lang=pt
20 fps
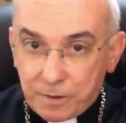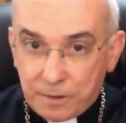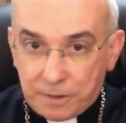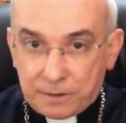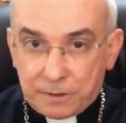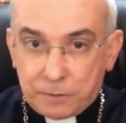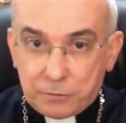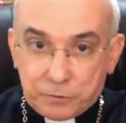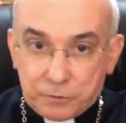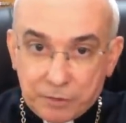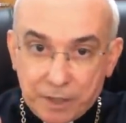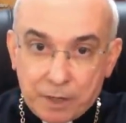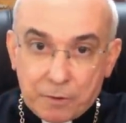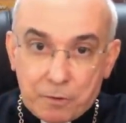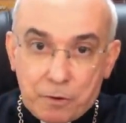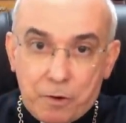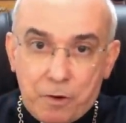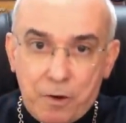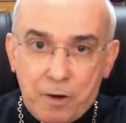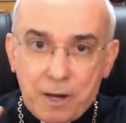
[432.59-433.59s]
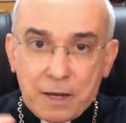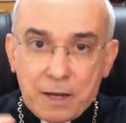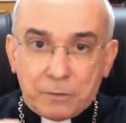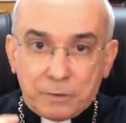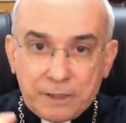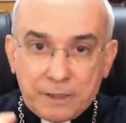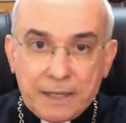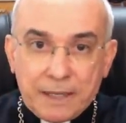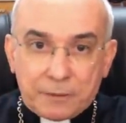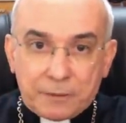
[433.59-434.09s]
Então Jacó é
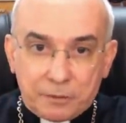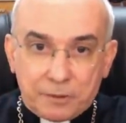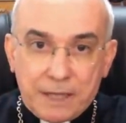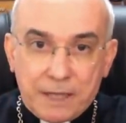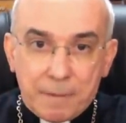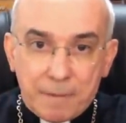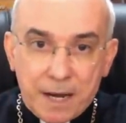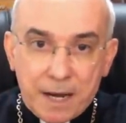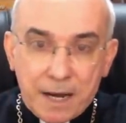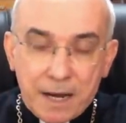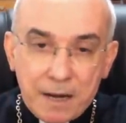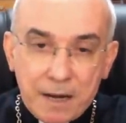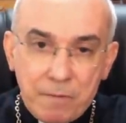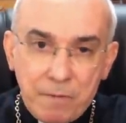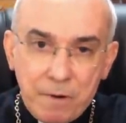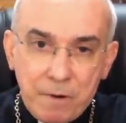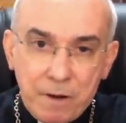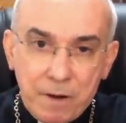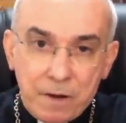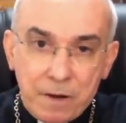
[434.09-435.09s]
o neto de Abraão,